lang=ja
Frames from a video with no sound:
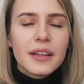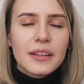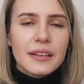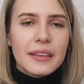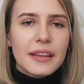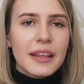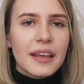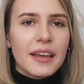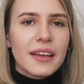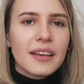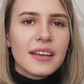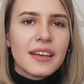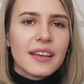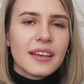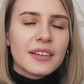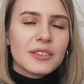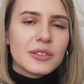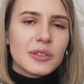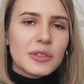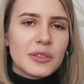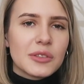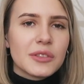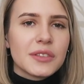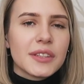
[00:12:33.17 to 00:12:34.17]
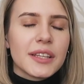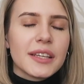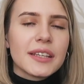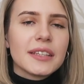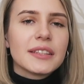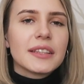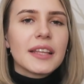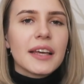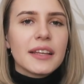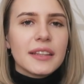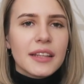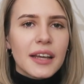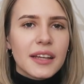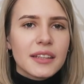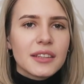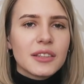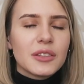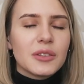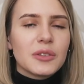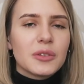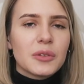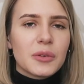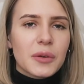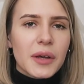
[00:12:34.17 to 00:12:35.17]
で進んでいきたいなって
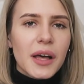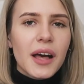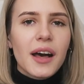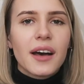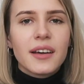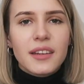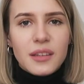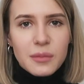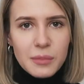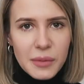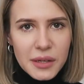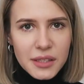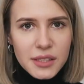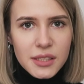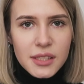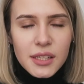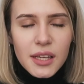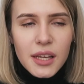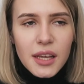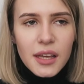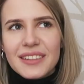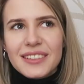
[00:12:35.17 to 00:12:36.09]
いうのがあります